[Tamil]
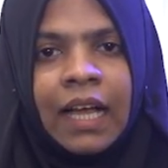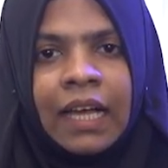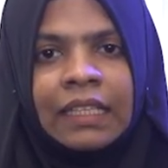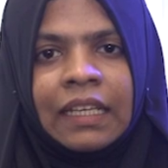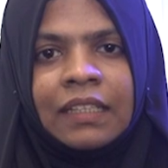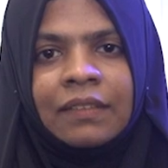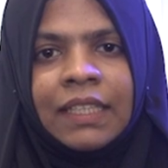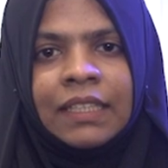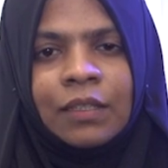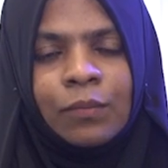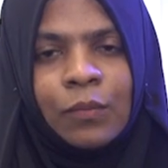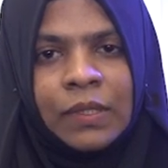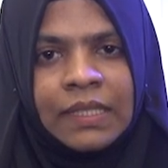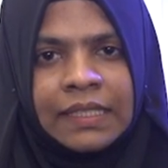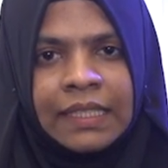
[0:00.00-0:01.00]
அதாவது வந்து
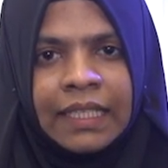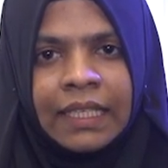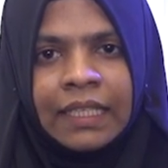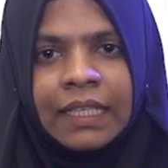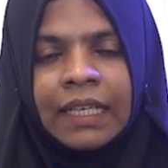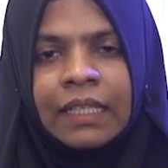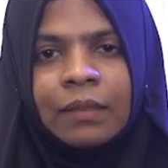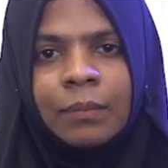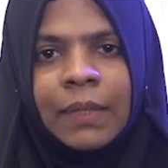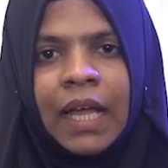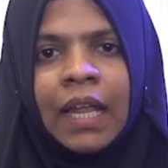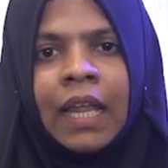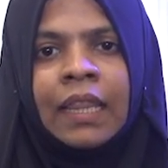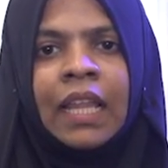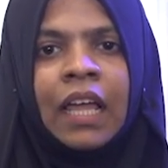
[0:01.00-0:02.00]
முஸ்லீம்கள்
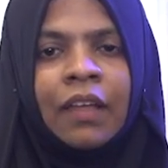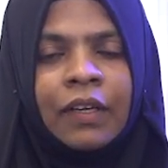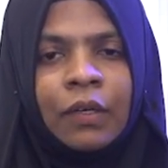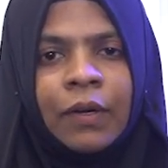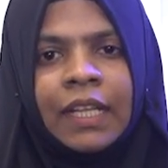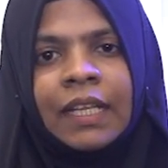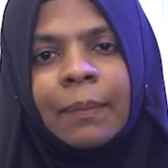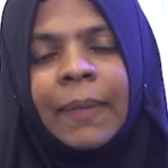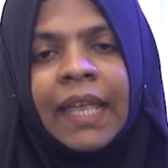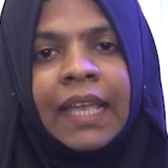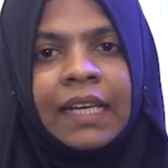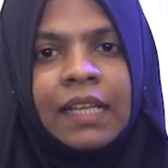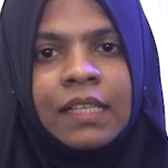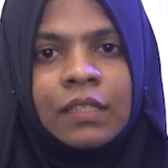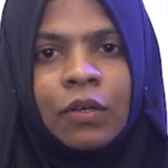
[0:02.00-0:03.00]
அல்லாஹினுடைய
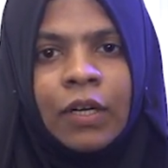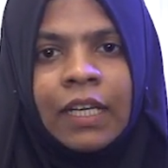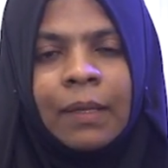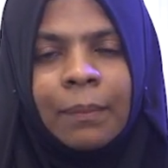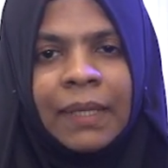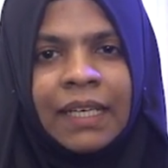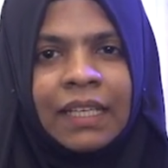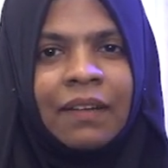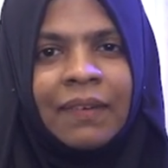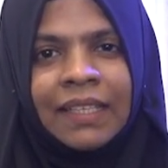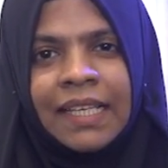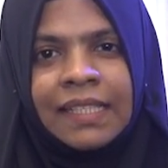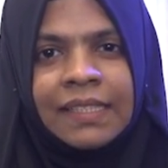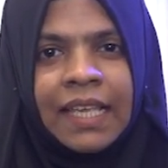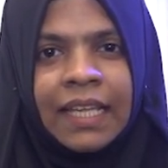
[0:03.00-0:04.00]
பேரை சொல்லி மிருக
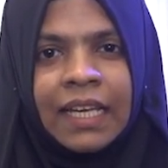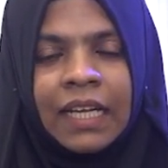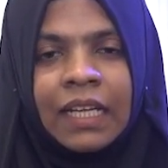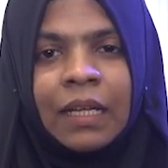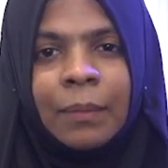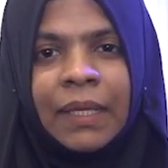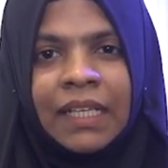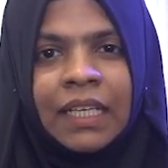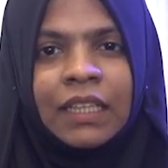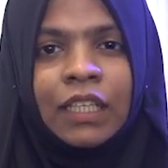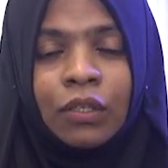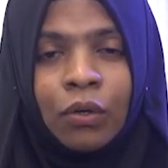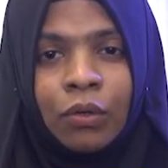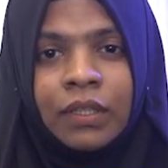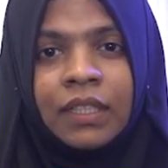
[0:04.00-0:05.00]
வதை செய்கிறாங்க
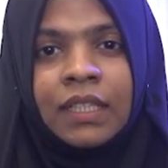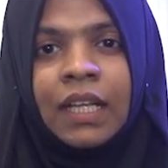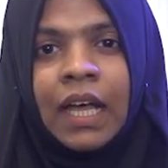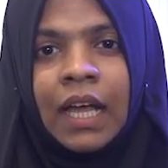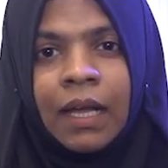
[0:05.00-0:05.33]
மிருகத்தை கொண்டு